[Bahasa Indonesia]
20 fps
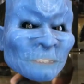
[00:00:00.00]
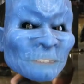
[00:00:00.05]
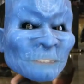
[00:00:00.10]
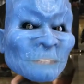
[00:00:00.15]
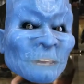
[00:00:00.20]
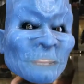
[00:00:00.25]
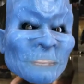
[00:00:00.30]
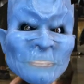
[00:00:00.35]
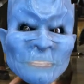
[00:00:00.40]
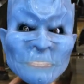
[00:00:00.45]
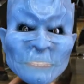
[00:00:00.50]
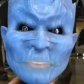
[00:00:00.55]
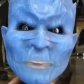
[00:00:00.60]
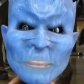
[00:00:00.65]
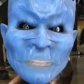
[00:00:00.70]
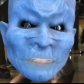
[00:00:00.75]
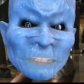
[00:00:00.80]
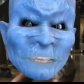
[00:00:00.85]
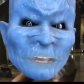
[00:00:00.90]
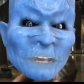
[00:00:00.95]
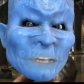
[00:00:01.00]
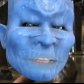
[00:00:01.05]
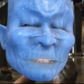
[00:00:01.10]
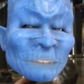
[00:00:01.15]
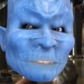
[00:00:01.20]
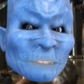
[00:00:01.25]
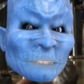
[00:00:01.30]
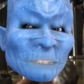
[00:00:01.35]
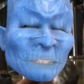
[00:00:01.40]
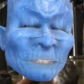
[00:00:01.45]
dan Italia
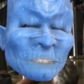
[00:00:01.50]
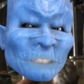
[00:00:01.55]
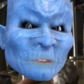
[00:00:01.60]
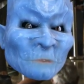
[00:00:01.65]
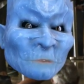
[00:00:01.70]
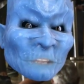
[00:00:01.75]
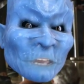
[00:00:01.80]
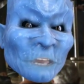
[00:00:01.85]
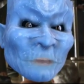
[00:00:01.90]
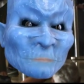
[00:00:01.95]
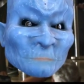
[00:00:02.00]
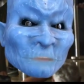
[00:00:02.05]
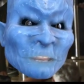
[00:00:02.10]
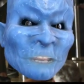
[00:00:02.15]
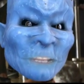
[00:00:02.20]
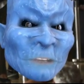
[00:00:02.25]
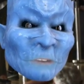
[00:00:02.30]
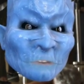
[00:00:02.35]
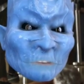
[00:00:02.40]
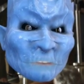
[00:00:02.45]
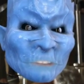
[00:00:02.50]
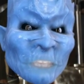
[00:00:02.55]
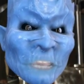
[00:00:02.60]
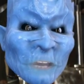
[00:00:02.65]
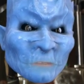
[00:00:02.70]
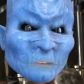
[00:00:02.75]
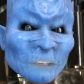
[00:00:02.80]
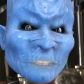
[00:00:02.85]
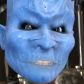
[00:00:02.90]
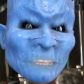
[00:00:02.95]
sudah merenggut
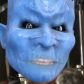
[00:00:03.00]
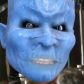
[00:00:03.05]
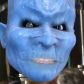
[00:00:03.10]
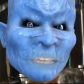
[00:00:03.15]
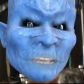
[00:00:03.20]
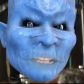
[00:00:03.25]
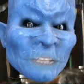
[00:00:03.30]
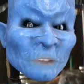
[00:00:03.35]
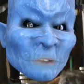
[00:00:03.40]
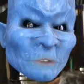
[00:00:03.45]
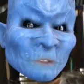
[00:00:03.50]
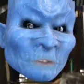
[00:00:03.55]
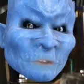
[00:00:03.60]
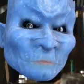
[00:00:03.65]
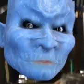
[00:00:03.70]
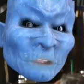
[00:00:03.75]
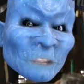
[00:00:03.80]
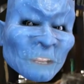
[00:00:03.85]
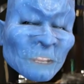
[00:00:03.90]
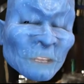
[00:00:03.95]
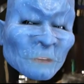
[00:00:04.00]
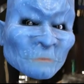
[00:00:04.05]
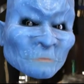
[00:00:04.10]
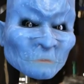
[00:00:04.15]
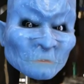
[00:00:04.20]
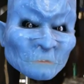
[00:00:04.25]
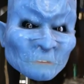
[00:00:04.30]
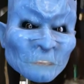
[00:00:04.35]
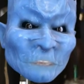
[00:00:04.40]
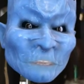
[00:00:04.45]
nyawa sekitar 72.000
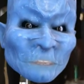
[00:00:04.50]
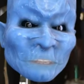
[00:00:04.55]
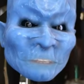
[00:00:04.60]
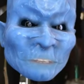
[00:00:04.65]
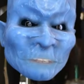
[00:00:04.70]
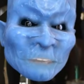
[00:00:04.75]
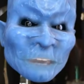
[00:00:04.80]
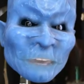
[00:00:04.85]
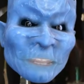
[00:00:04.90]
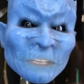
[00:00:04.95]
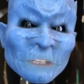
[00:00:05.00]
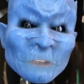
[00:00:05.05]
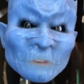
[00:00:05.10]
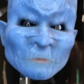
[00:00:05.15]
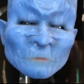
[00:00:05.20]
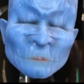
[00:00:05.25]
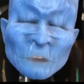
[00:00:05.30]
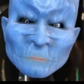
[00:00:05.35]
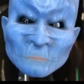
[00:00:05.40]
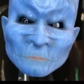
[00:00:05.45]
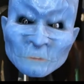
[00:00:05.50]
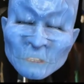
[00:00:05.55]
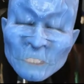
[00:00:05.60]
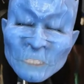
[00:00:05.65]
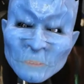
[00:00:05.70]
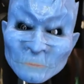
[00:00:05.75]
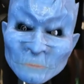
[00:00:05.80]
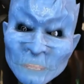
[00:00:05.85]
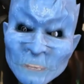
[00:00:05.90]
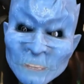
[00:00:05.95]
dan 29.000.